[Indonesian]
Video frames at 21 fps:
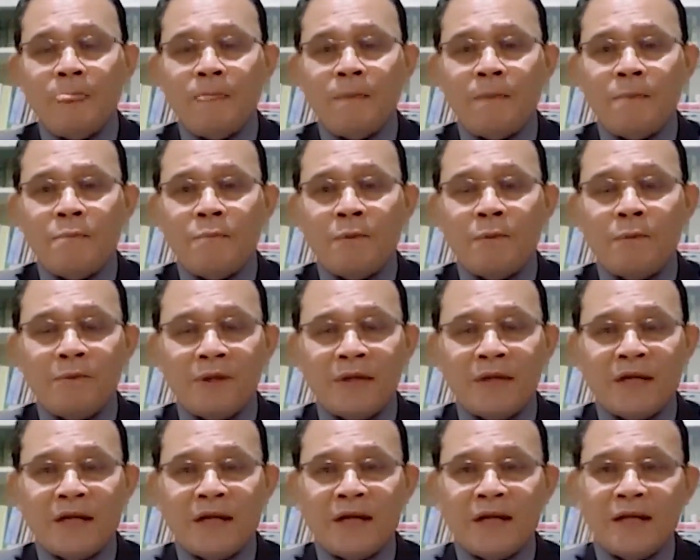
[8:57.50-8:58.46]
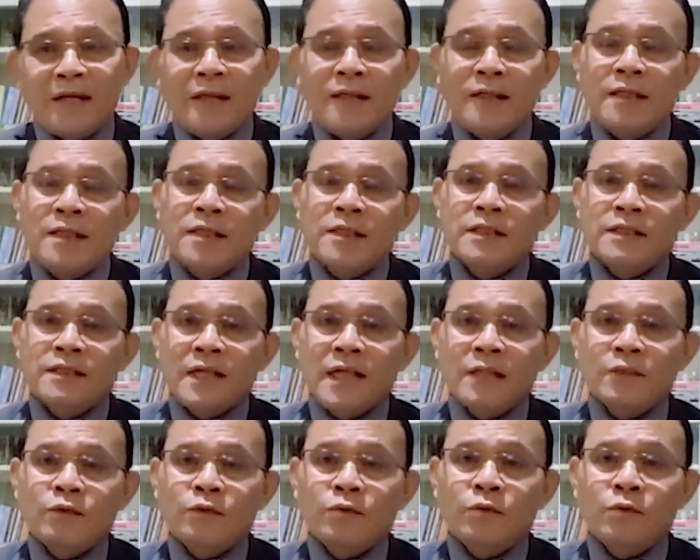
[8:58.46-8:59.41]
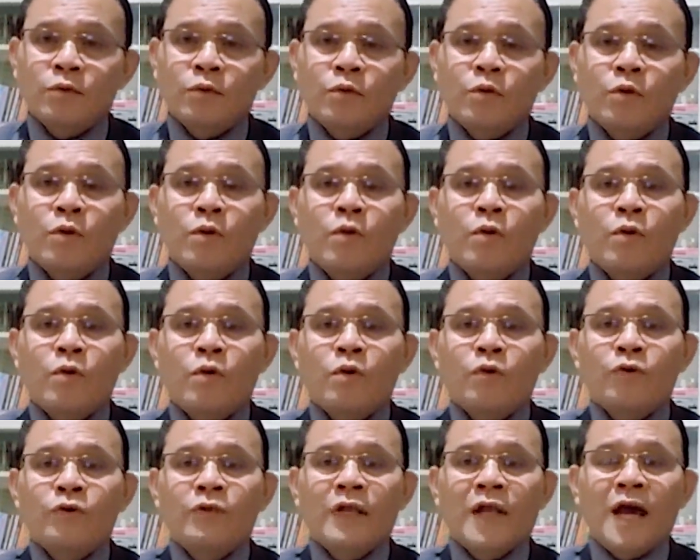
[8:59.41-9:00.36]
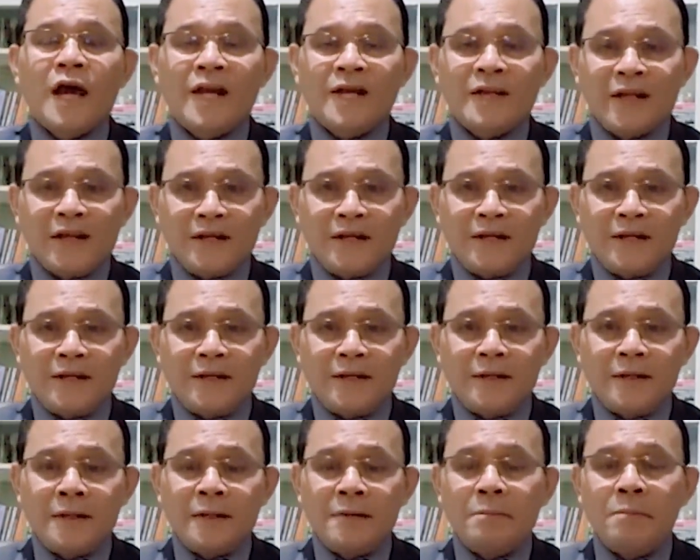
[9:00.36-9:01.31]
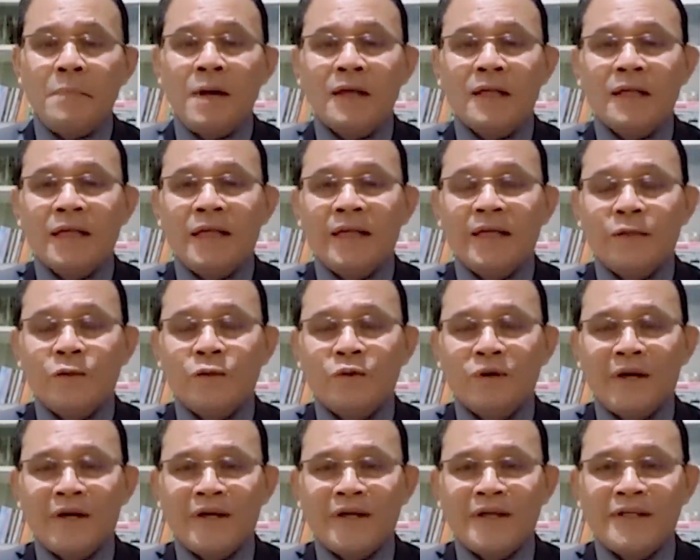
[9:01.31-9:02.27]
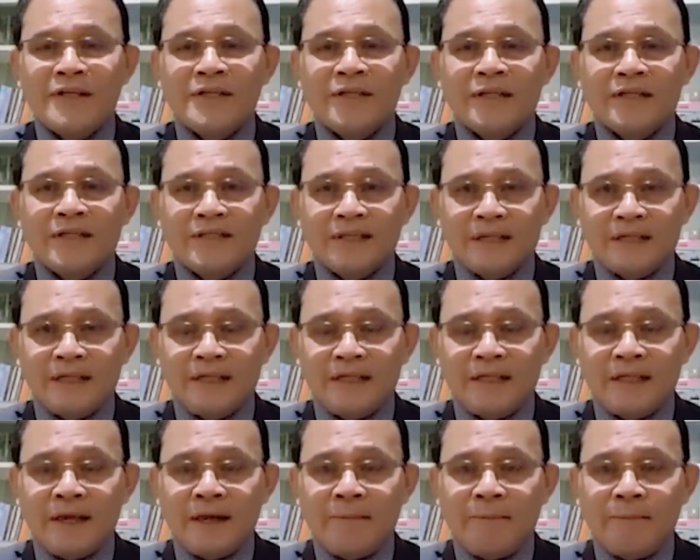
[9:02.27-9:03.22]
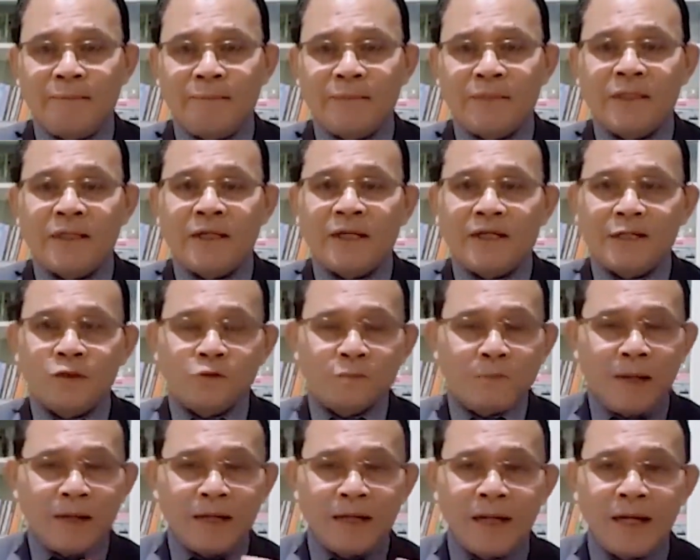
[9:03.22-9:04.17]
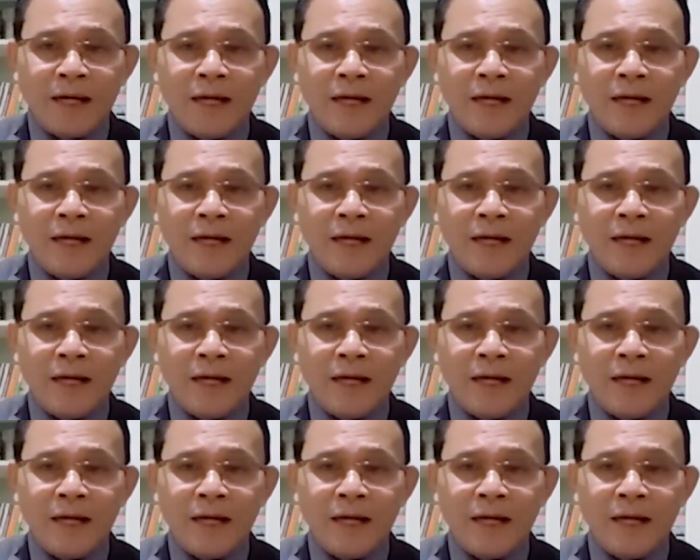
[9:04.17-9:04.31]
memberikan satu teladan bagi lingkungan sekitar kita. Karena itu marilah